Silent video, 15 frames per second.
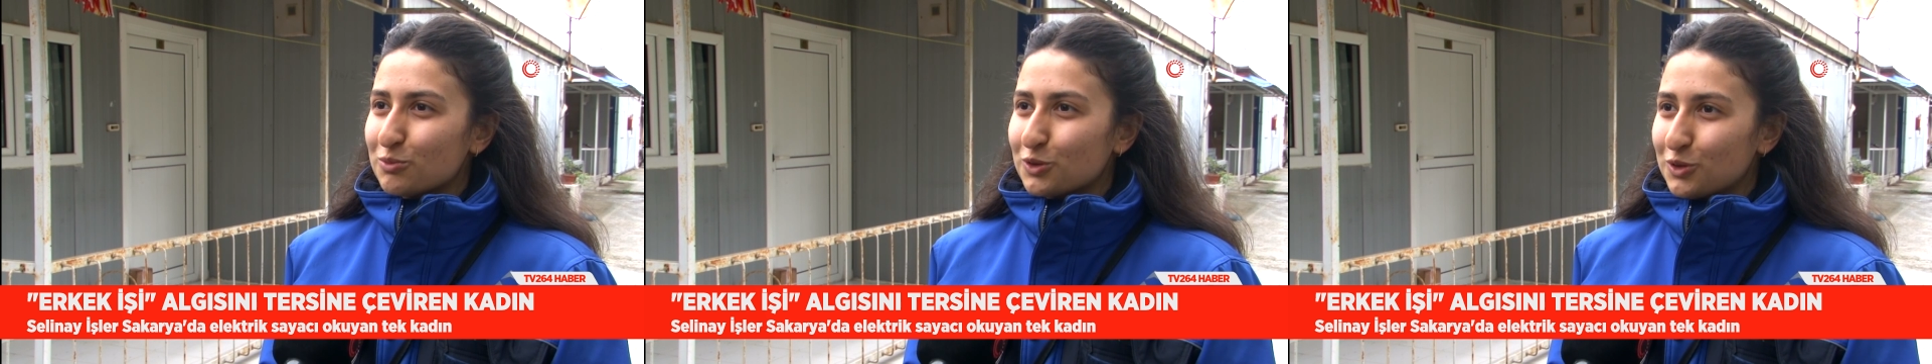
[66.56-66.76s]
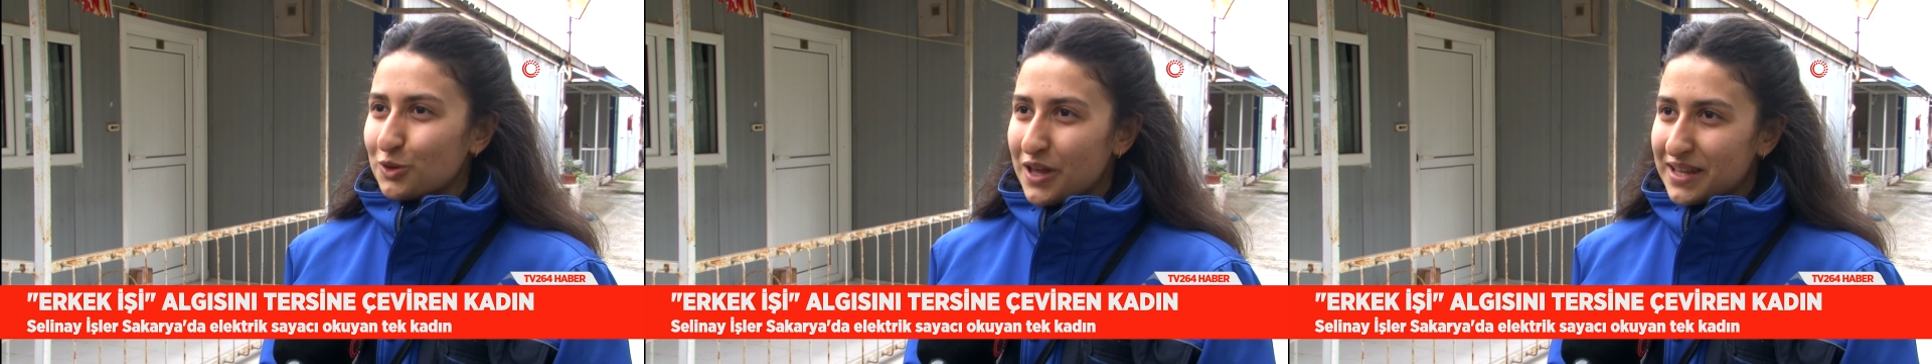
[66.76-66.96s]

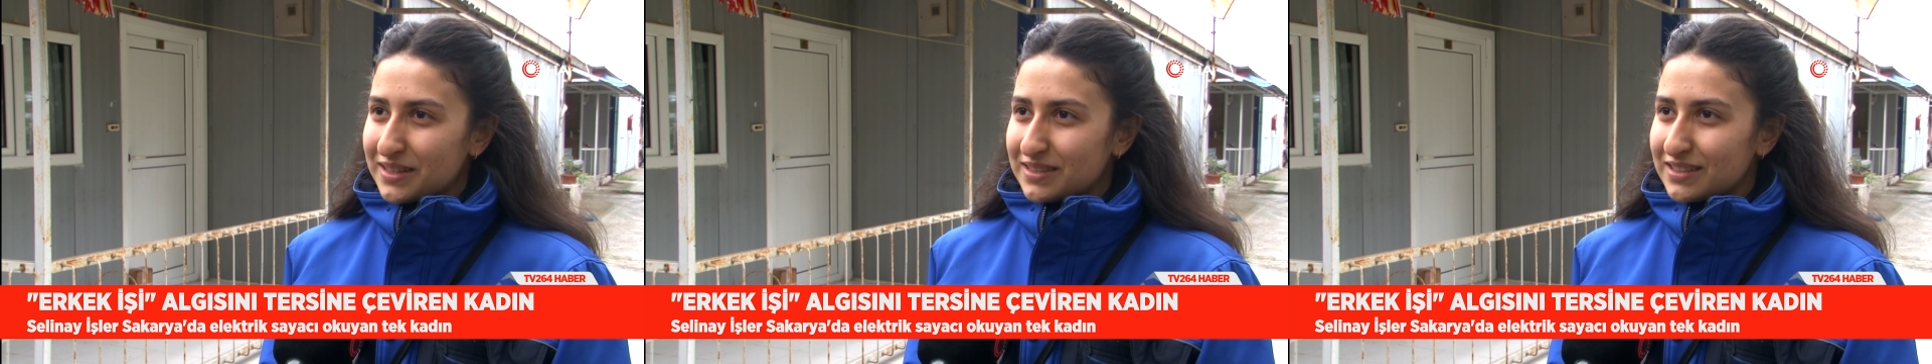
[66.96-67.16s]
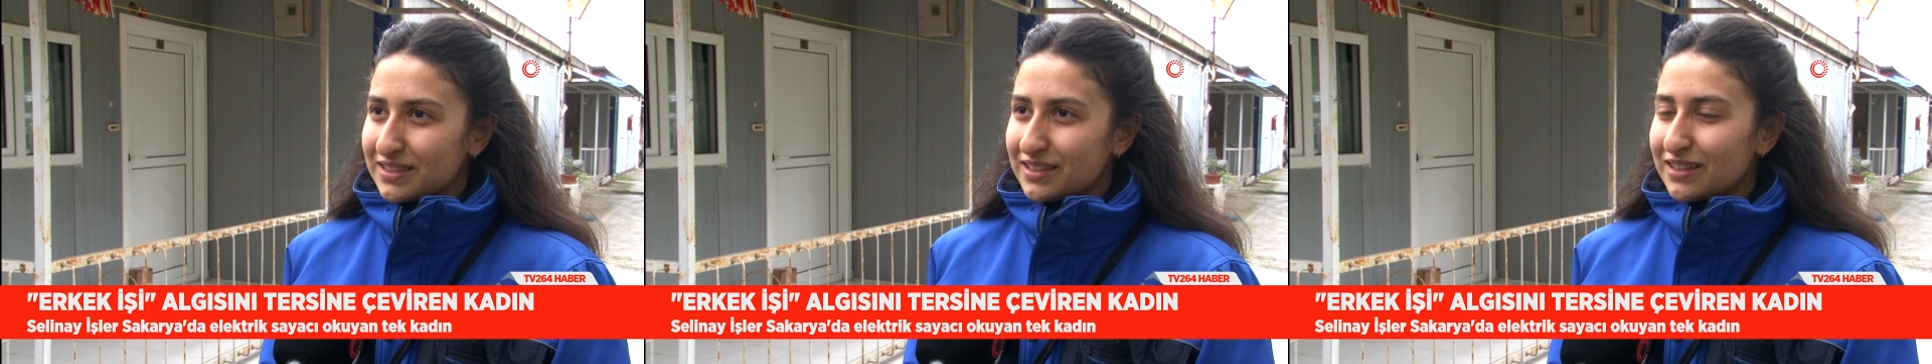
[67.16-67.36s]
mutlu
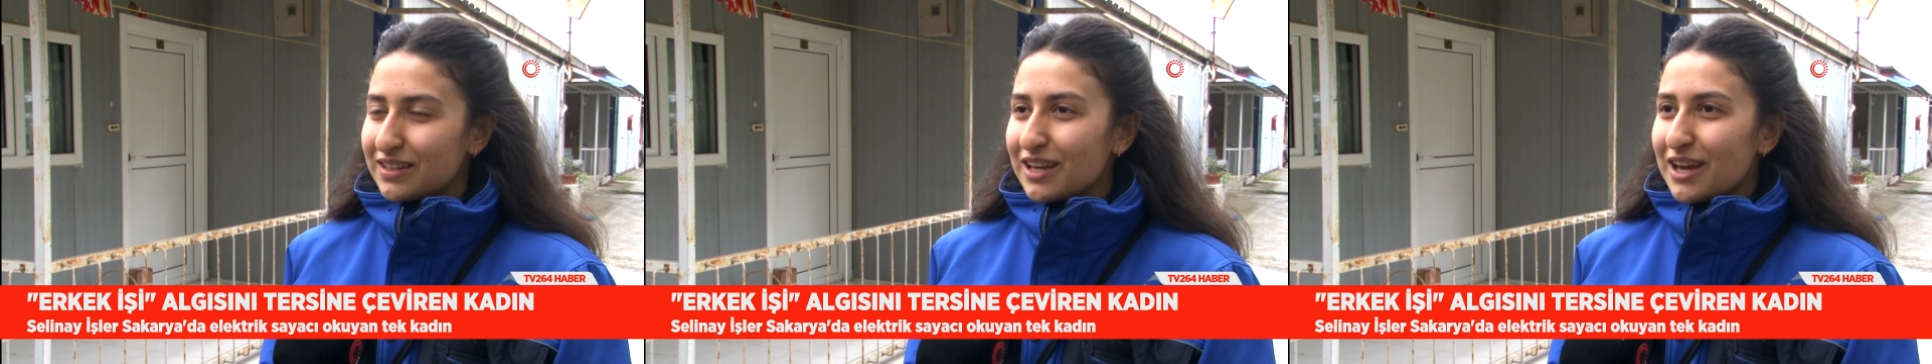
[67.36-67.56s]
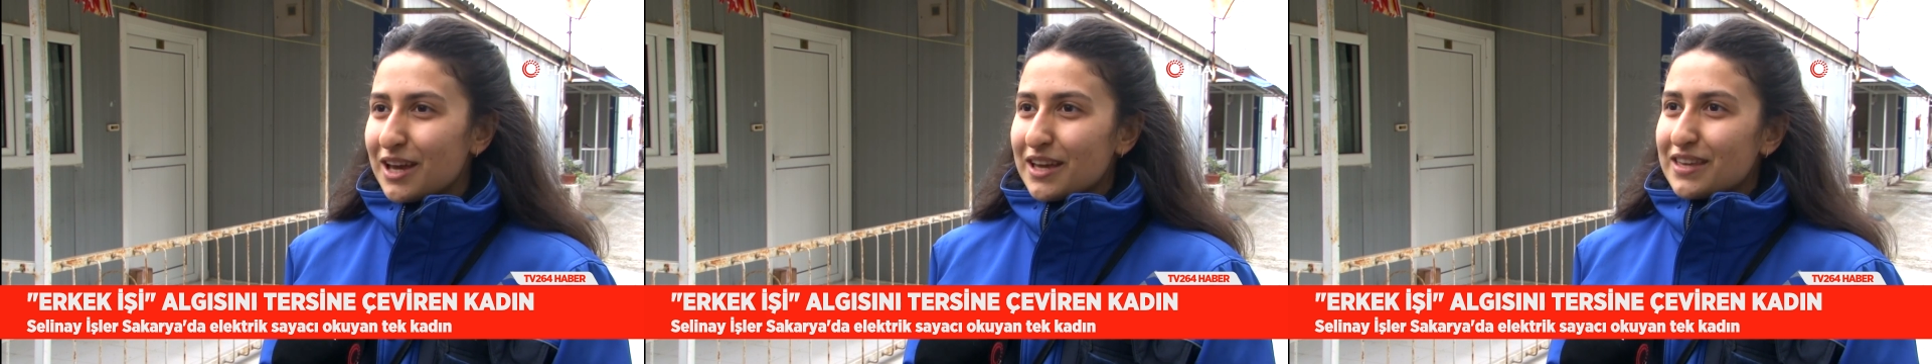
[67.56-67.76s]
etti.
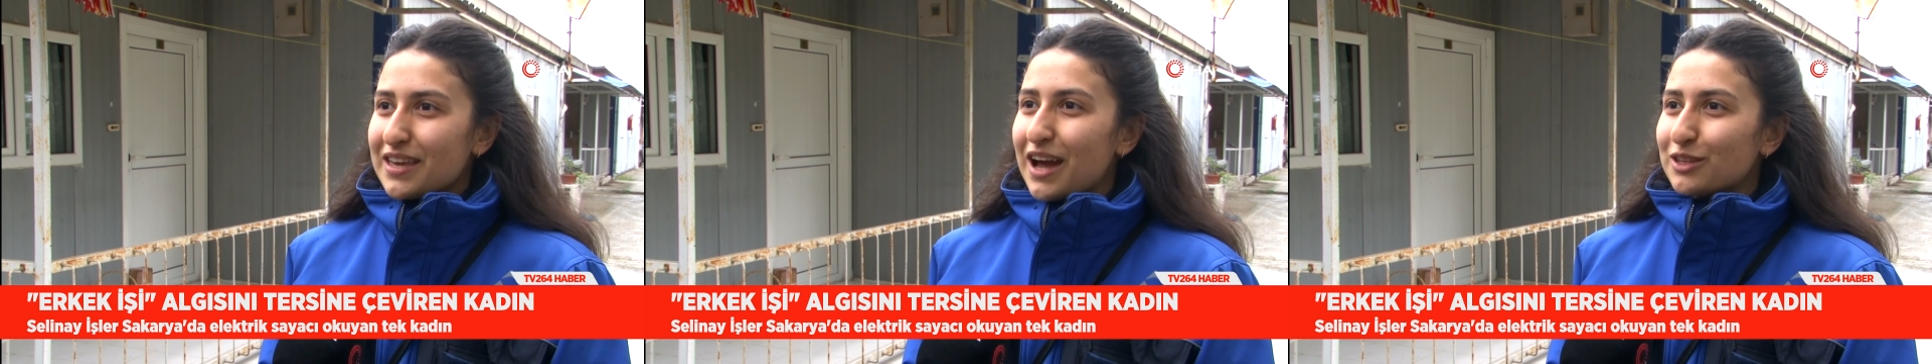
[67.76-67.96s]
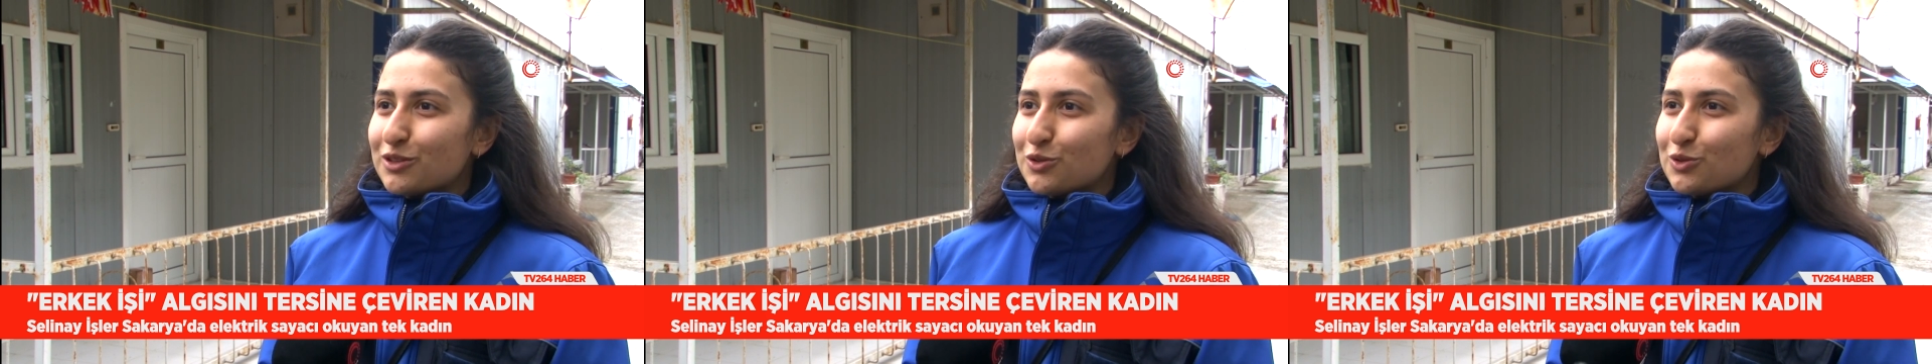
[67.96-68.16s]

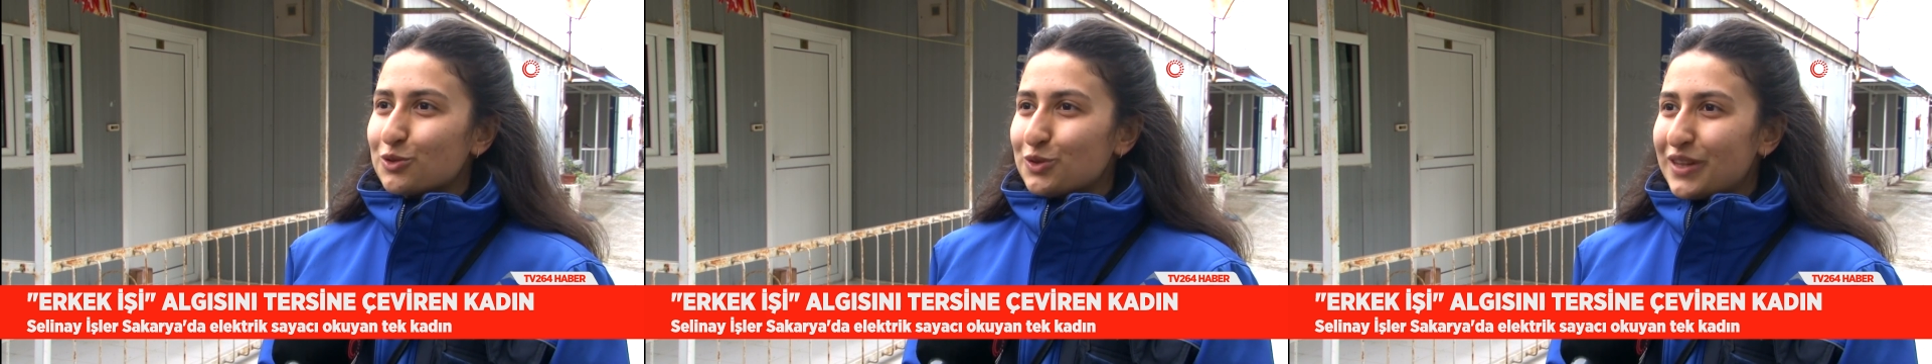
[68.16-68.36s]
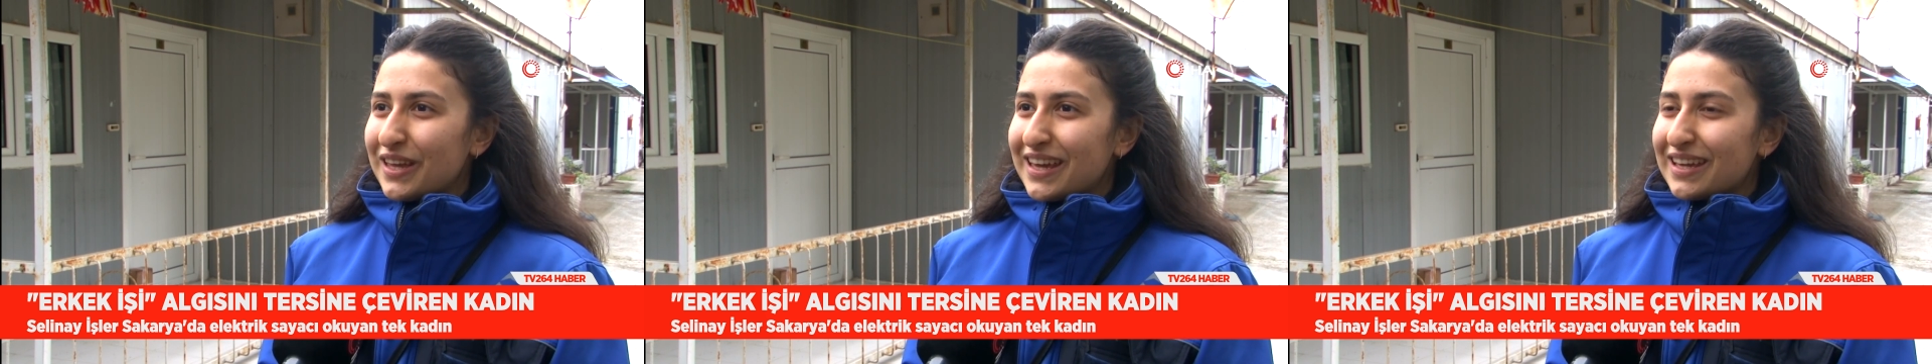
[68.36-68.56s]
Yani
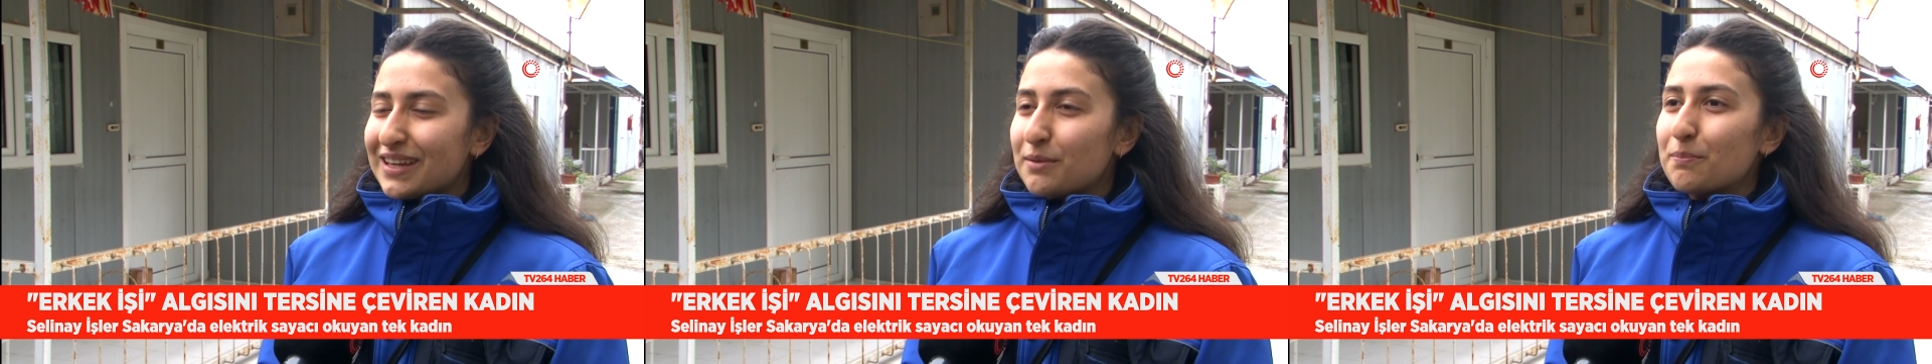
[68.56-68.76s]
günde